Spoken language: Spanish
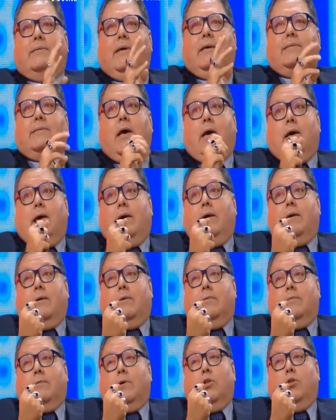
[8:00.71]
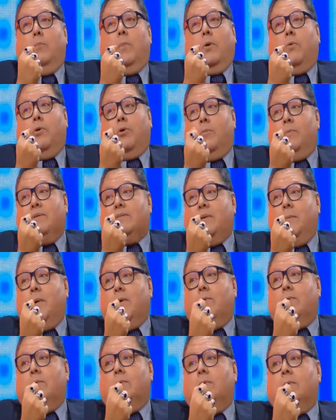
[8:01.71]
hasta cuando me acuerdo me
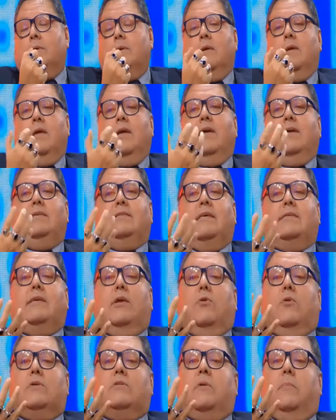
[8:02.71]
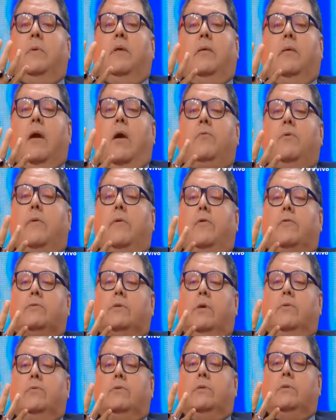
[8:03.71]
estremezco. Se acercó hacia mí a una
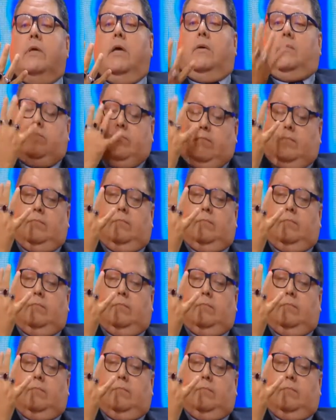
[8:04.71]
velocidad inusitada